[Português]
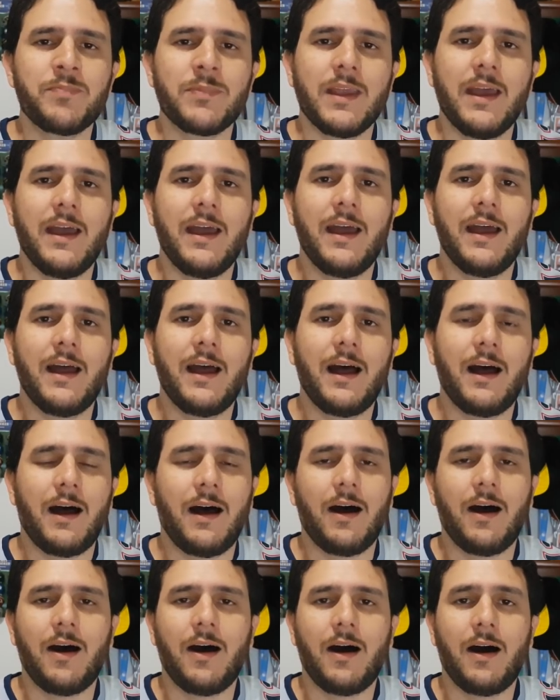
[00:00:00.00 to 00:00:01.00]
É, a,
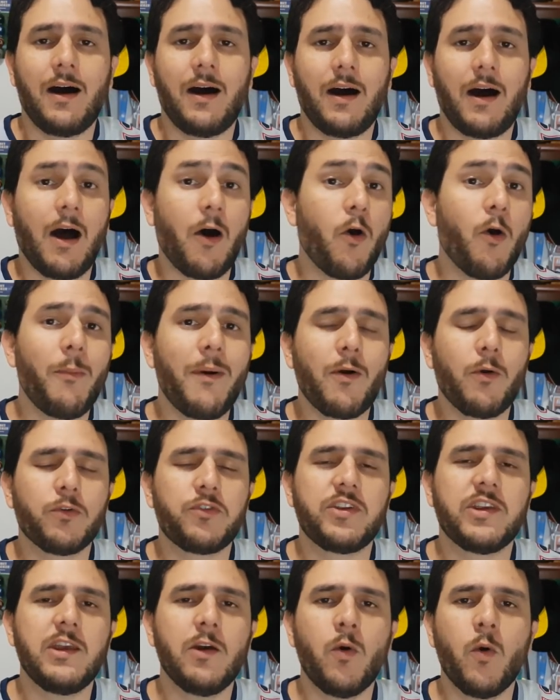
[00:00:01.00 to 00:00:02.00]
a, Roma
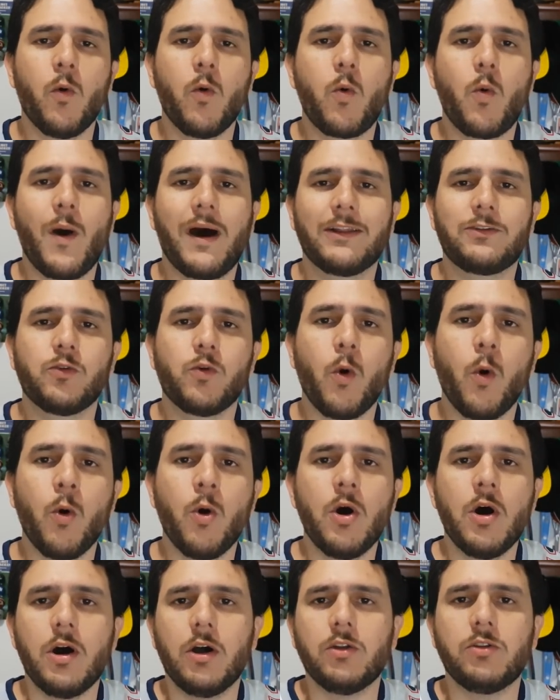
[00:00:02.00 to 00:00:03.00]
conseguiu o quarto
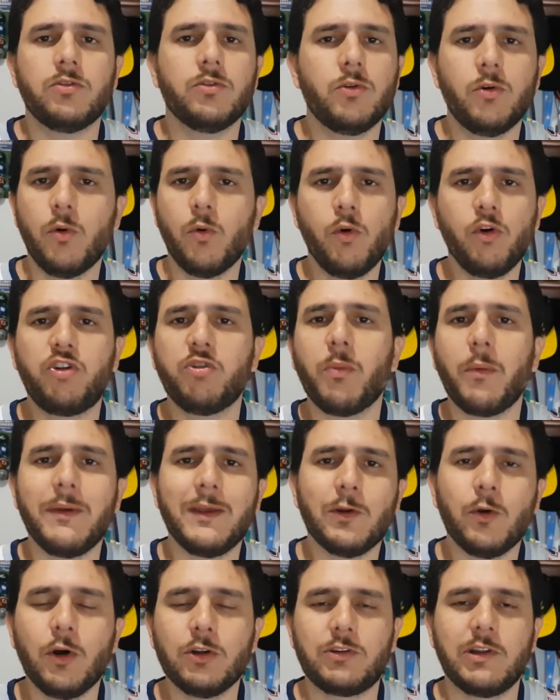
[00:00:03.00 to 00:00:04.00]
gol no último
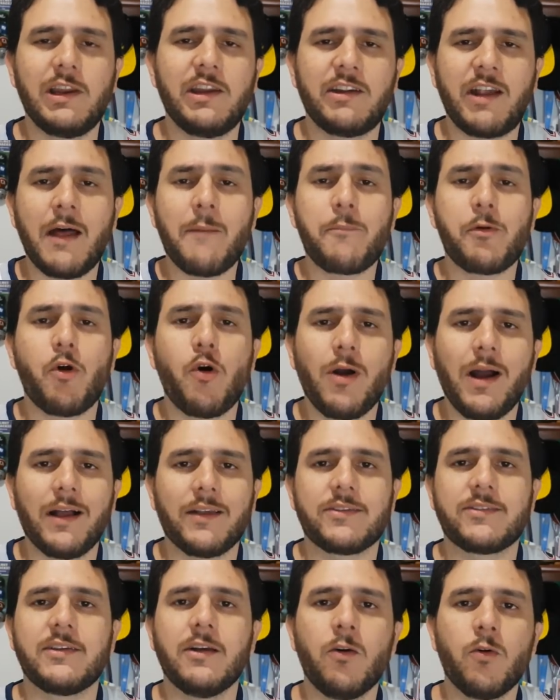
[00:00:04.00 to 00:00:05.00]
minuto, ali na
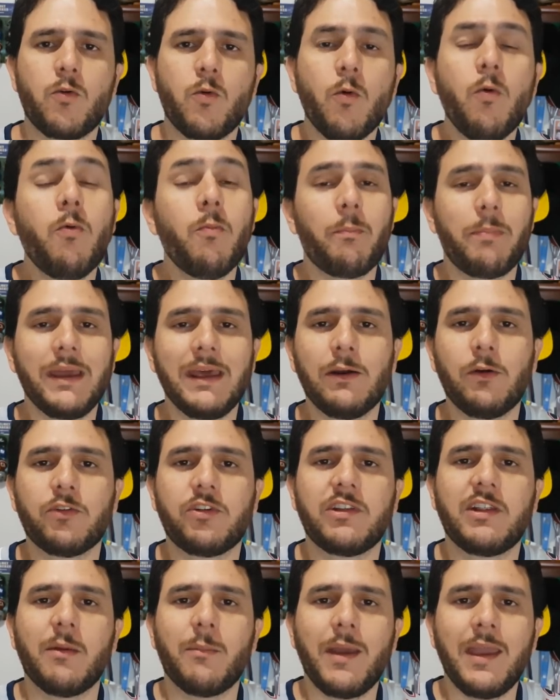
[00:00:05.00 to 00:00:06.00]
prorrogação, com um
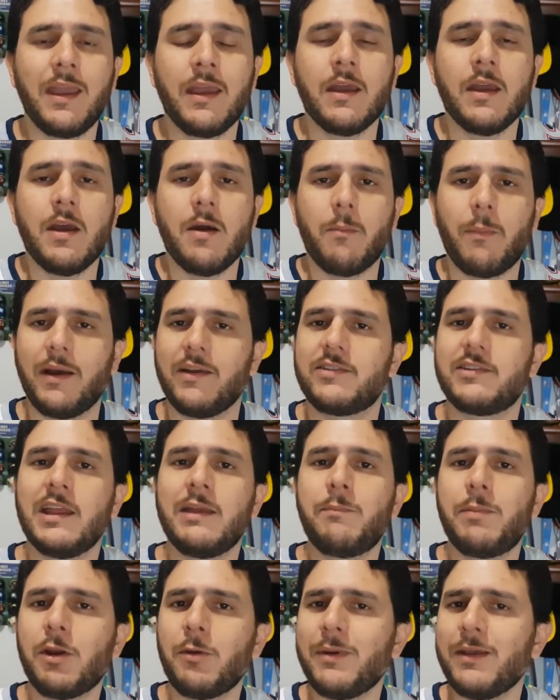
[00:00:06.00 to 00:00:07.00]
pênalti também. Mas
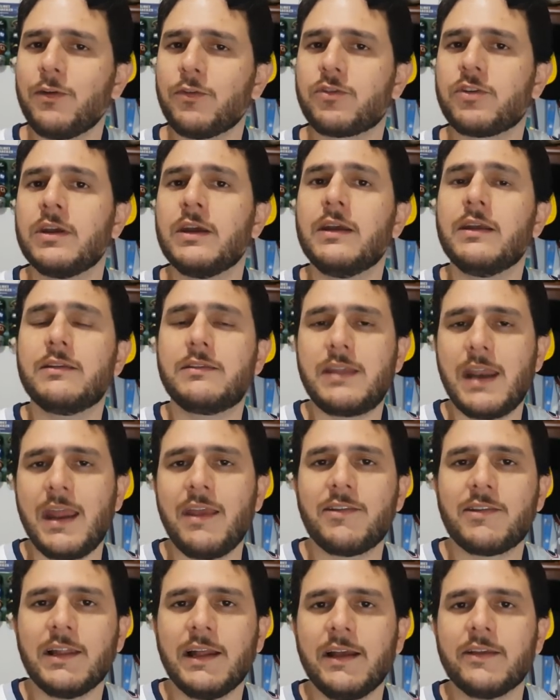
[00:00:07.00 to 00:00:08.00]
tem pelo menos
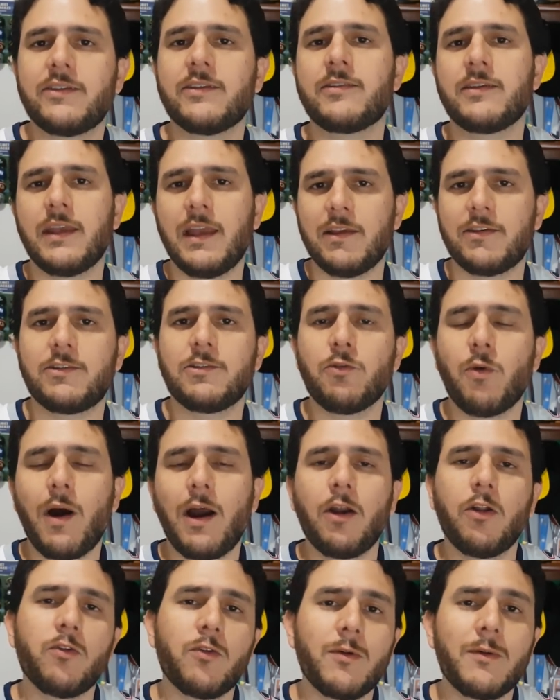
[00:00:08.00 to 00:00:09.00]
três lances, esse do
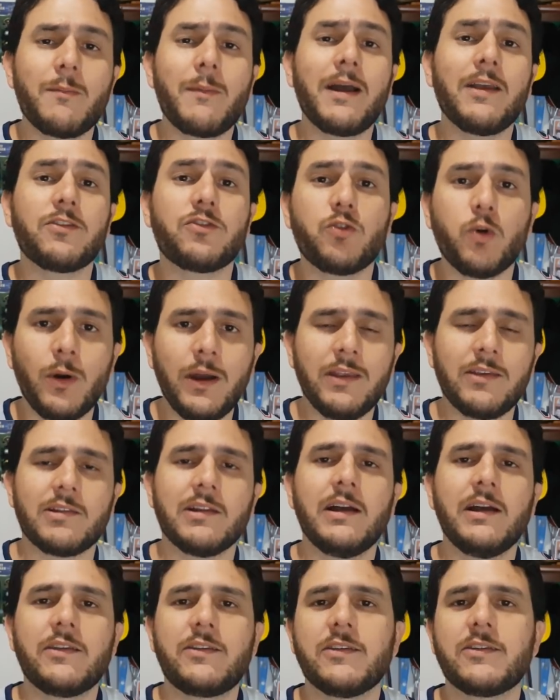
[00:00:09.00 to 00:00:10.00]
Arnold e mais dois
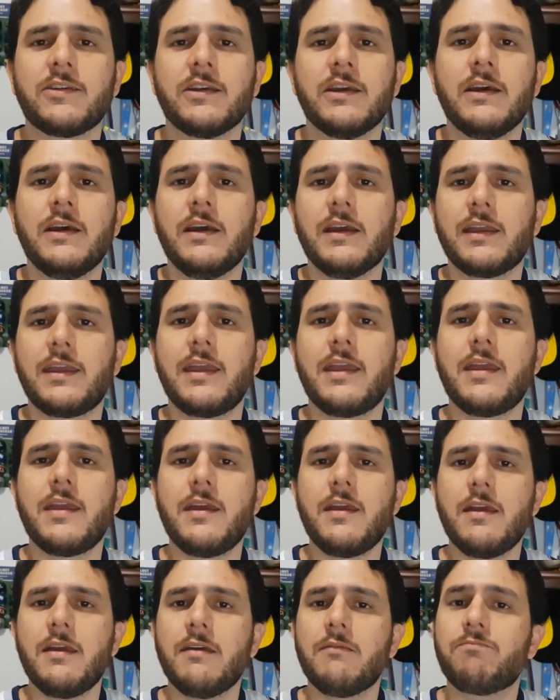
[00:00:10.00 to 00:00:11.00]
lances
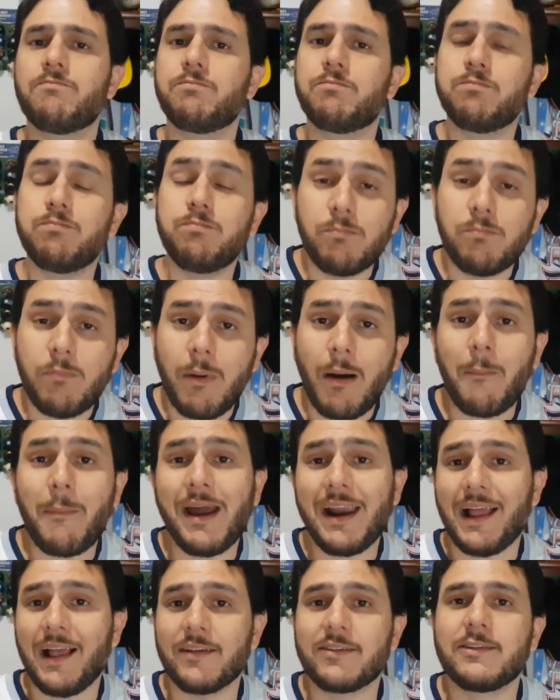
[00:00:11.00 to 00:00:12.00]
que a
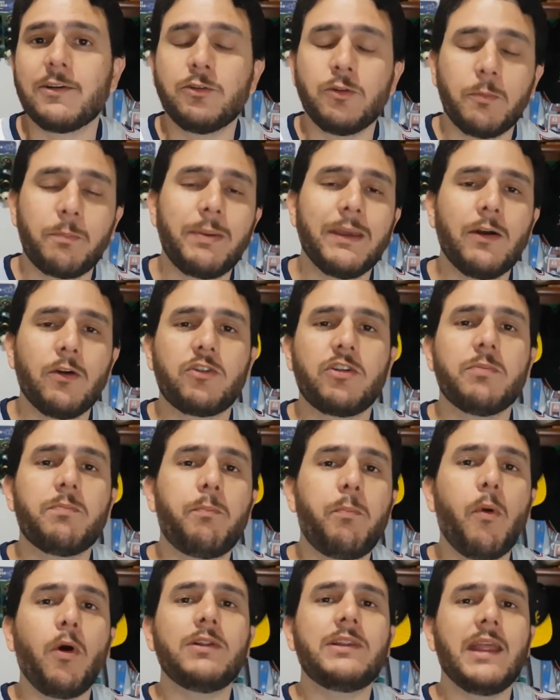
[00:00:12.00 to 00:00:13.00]
marcação do pênalti
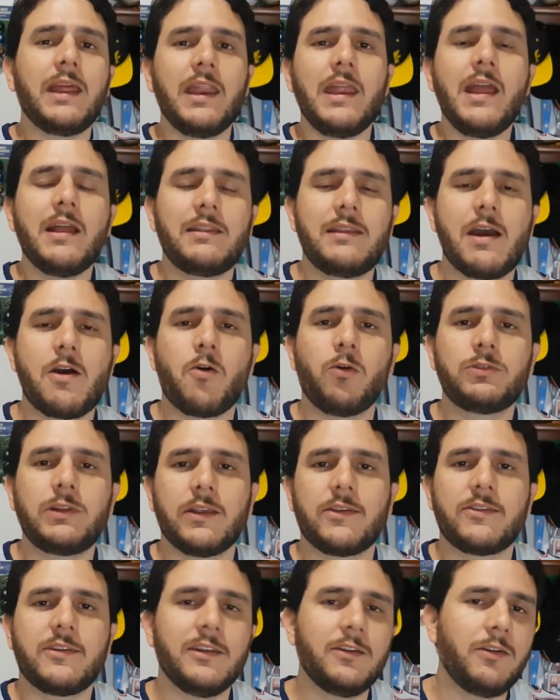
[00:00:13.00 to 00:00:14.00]
poderia ter
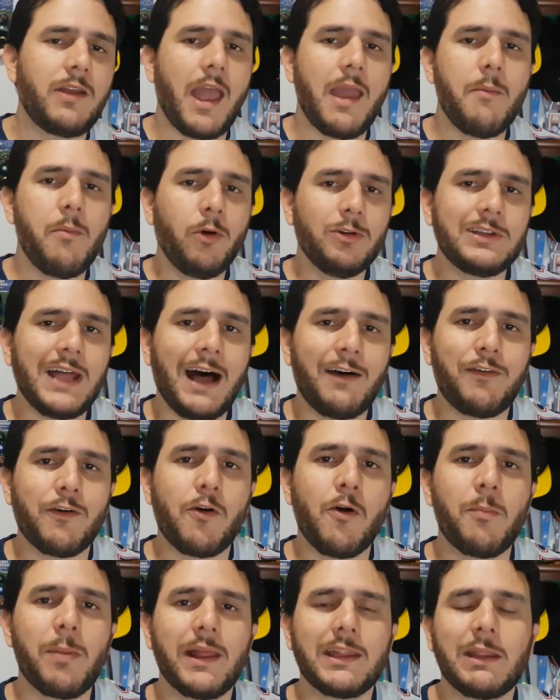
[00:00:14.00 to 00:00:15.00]
acontecido e aí mudava
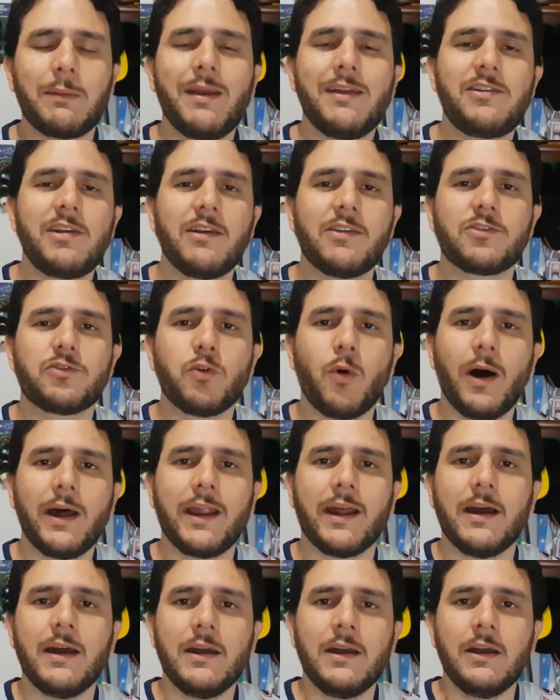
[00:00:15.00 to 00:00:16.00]
completamente a
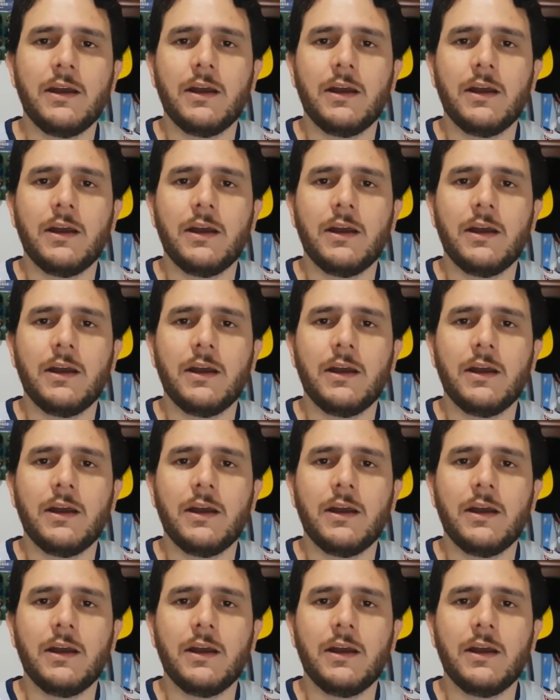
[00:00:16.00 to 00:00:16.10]
história.